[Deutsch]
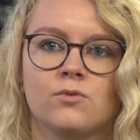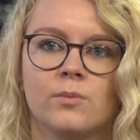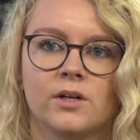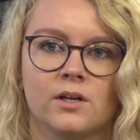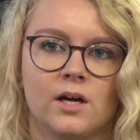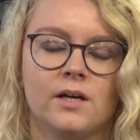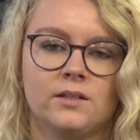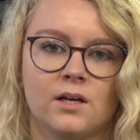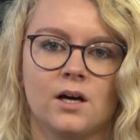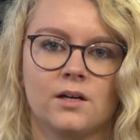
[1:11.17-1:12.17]
wo man dann
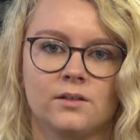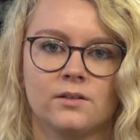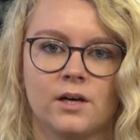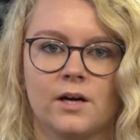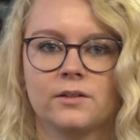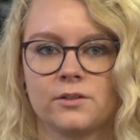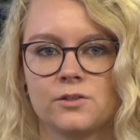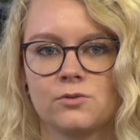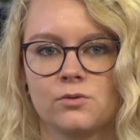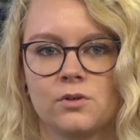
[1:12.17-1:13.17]
ein Jahr in der
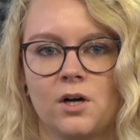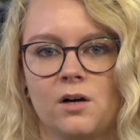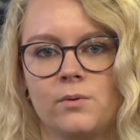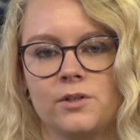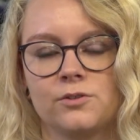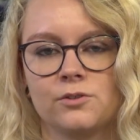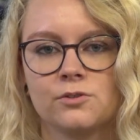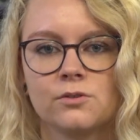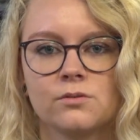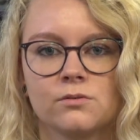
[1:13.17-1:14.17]
Einrichtung arbeitet.